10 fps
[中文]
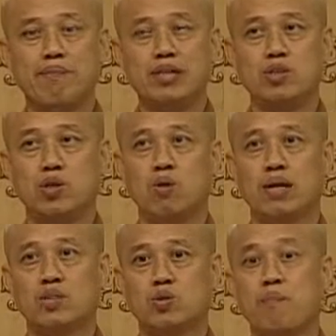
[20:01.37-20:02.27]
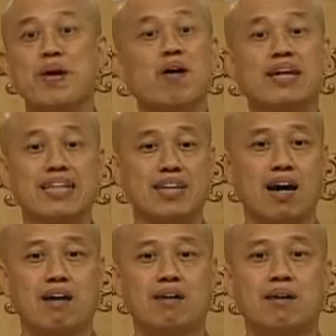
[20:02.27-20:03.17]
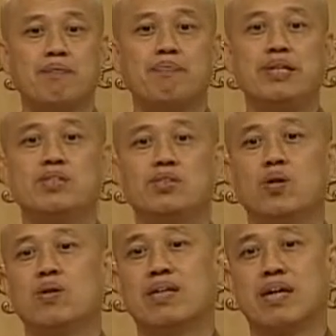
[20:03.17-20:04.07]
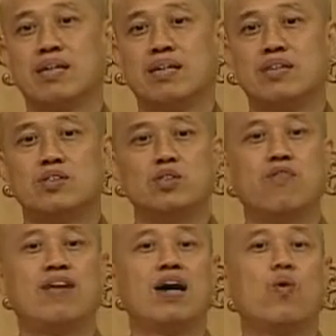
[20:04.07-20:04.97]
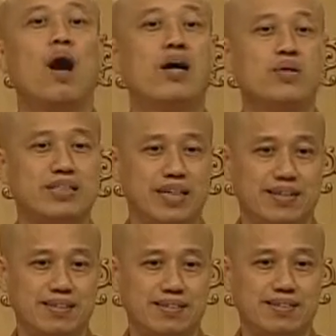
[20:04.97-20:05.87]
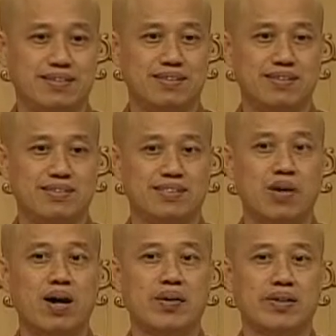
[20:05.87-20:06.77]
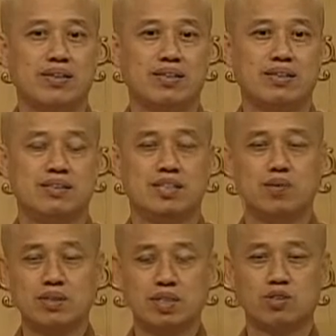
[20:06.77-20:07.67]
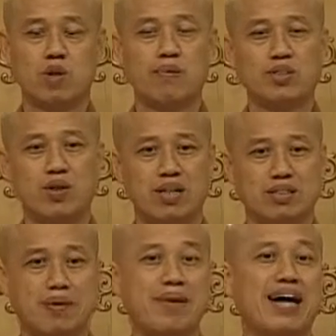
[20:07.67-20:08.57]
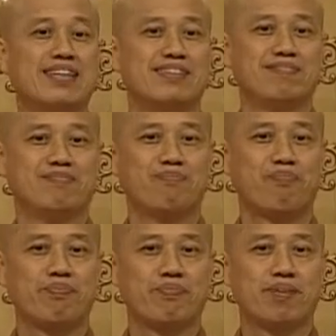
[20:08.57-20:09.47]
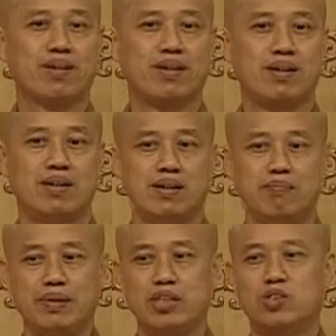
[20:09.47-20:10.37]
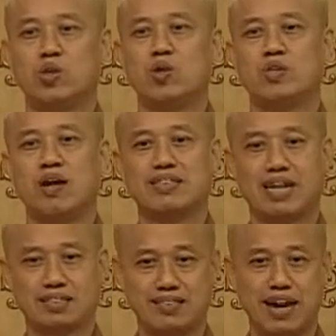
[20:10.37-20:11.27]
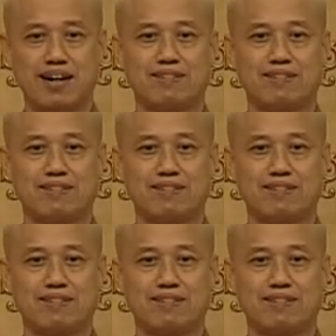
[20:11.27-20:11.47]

比丘来说没有看到，比丘呢就放妄语戒，想妄语。请问这时候比丘要怎么办？比丘就要这样子讲，